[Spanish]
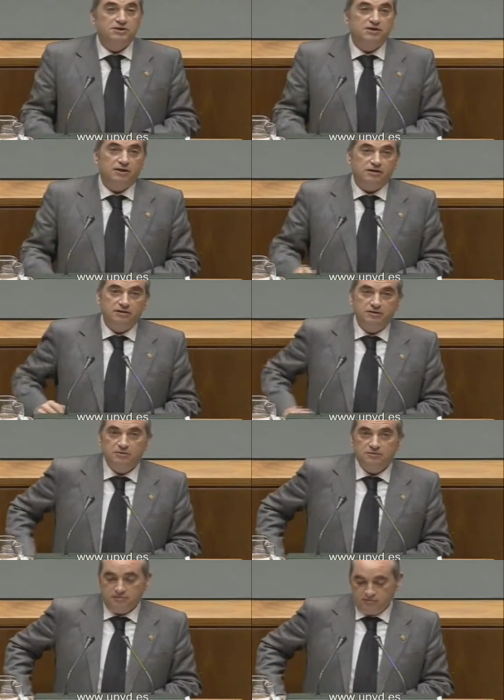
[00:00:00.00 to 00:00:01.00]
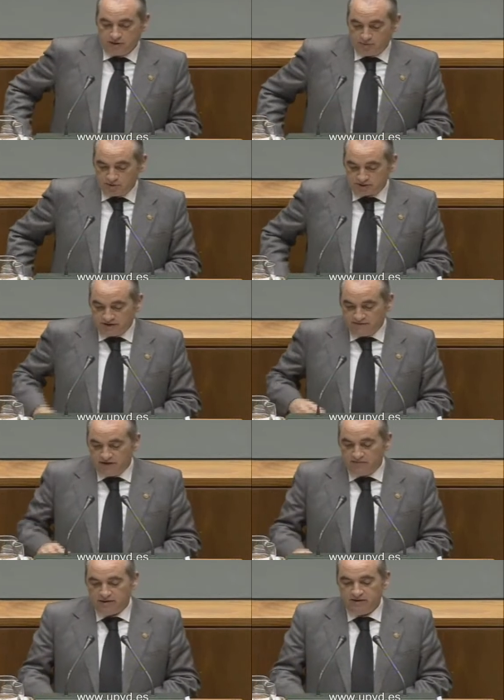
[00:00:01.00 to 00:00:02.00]
haciendo una apuesta
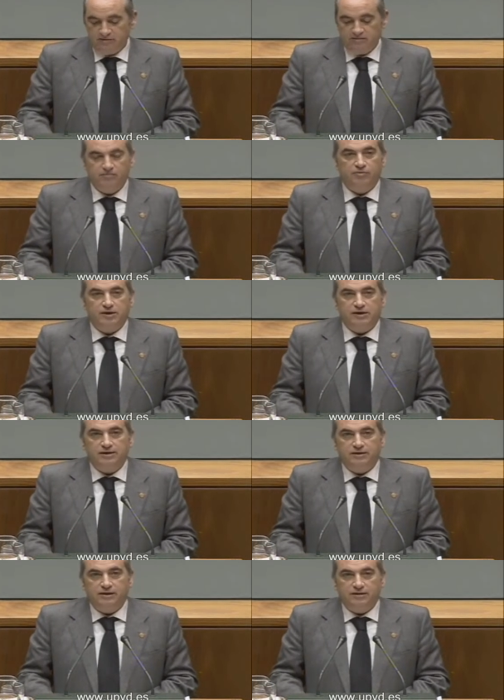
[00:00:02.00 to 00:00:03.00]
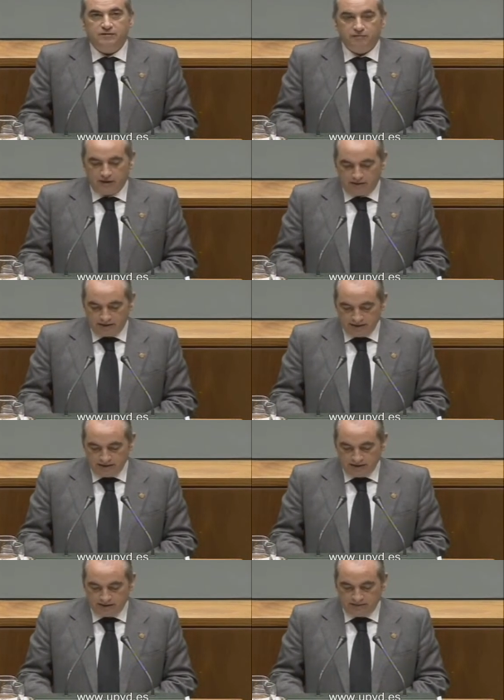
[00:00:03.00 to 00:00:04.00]
firme por la regeneración de la
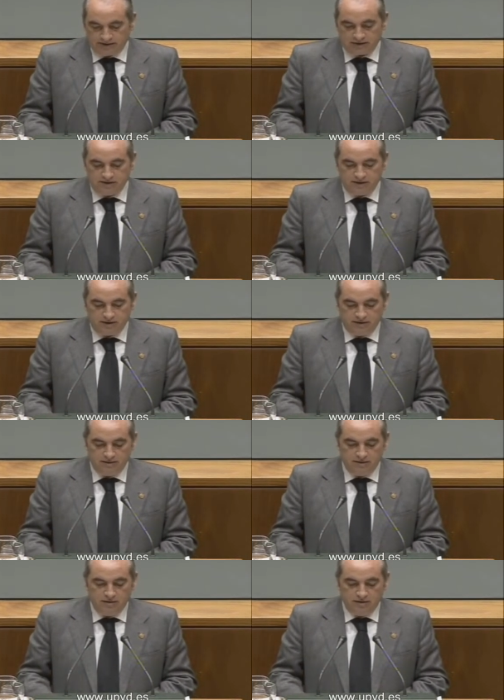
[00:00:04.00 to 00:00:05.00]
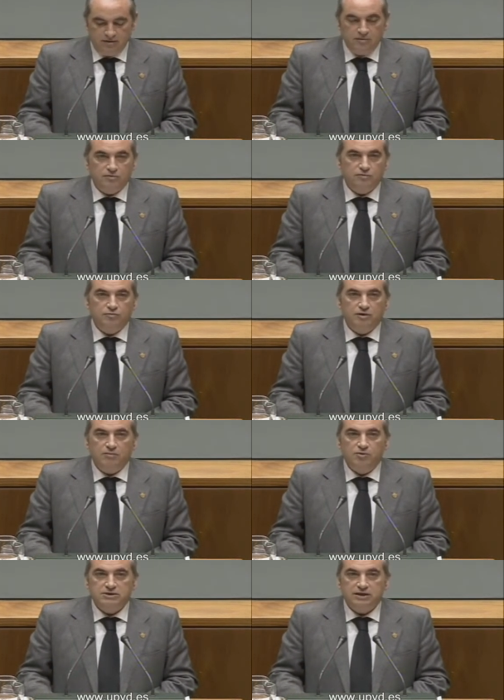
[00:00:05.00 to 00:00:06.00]
bahía de Pasaya. Una
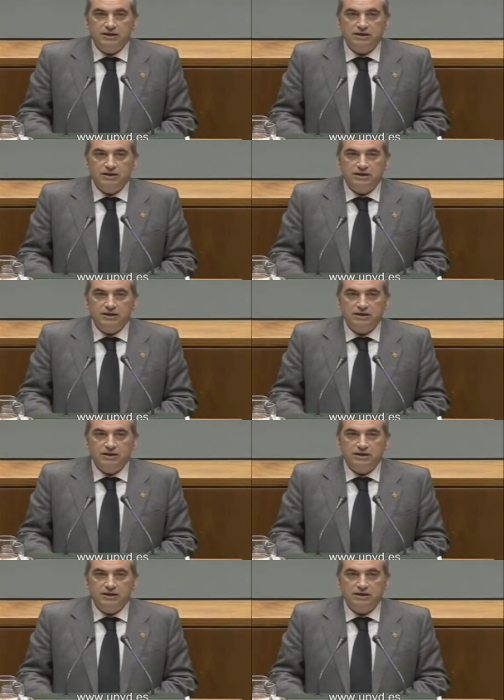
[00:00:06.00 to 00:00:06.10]
apuesta que